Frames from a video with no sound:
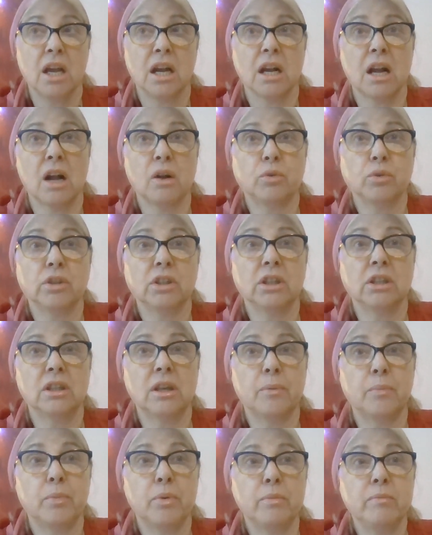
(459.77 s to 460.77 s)
Как вот
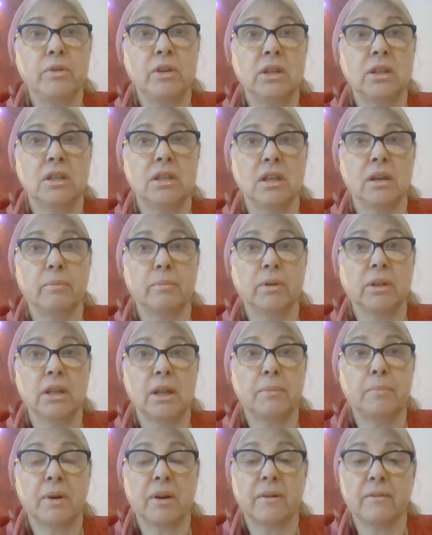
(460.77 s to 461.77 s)
это, помните,
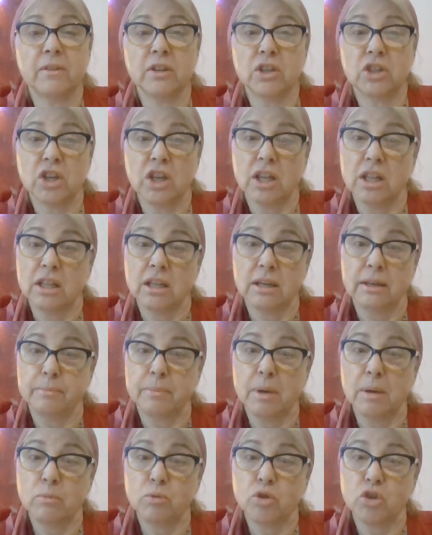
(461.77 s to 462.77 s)
была провожала
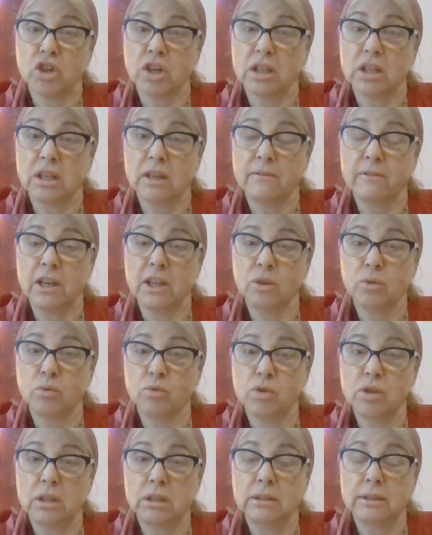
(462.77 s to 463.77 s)
бабушка на войну
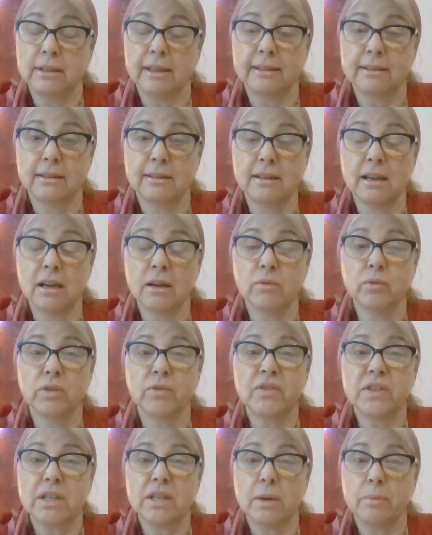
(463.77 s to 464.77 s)
солдата. Так
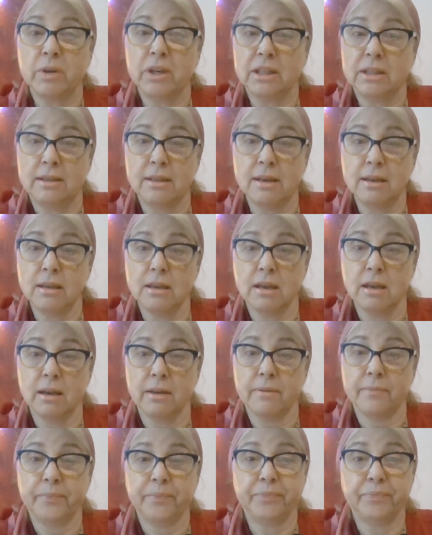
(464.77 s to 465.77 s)
вот, вся
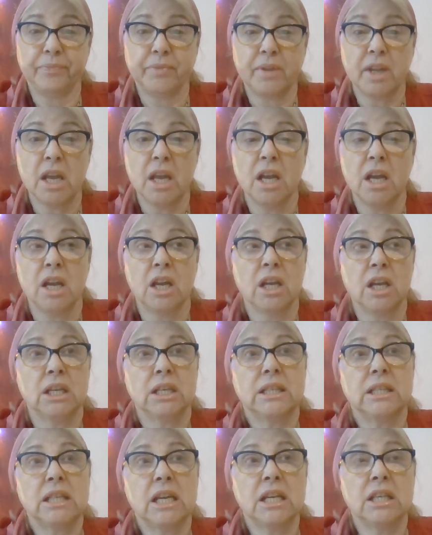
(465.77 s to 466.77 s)
Британия
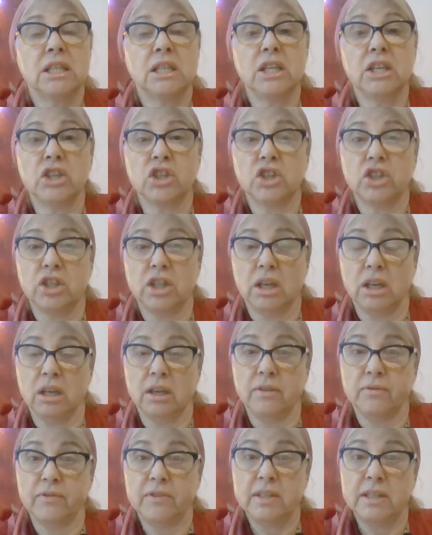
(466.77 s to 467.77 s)
с
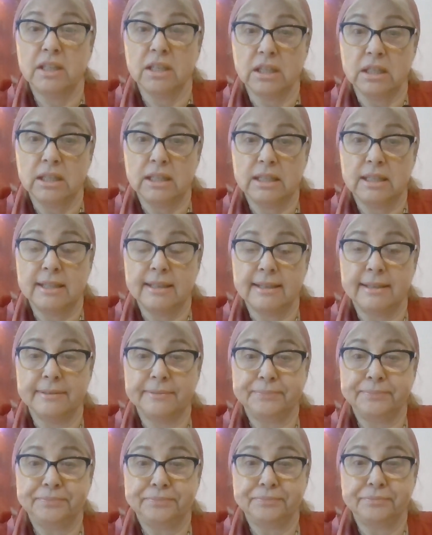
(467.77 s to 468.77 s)
надеждой в сердце
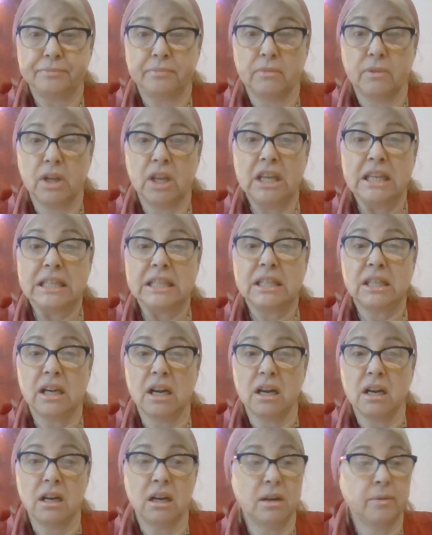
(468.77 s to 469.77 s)
и
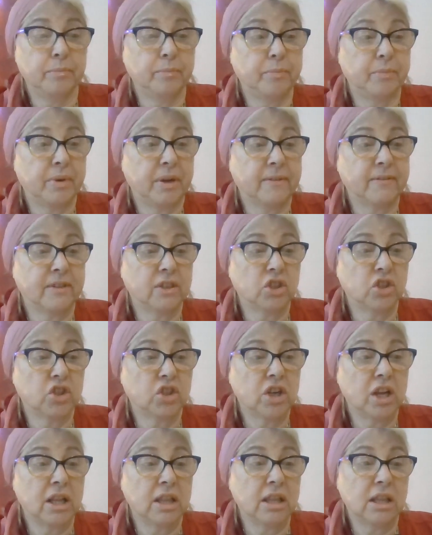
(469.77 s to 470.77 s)
страхом
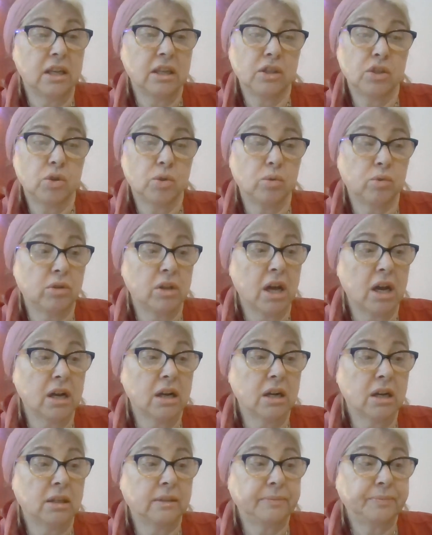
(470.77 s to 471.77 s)
провожала
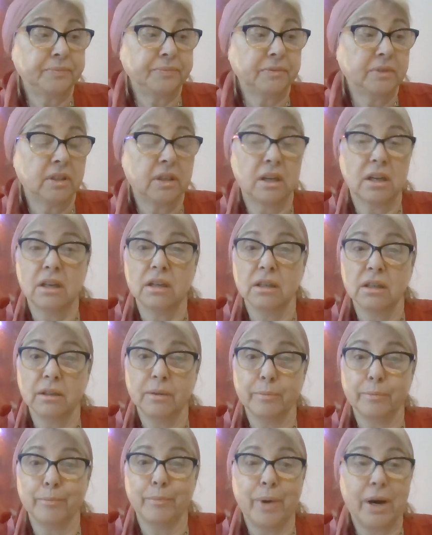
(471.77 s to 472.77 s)
Сунака к
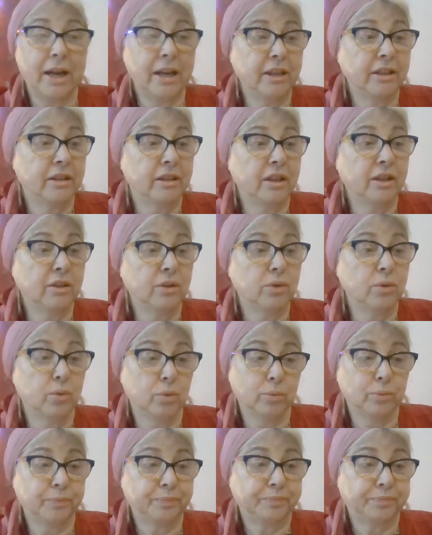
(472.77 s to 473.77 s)
Байдану.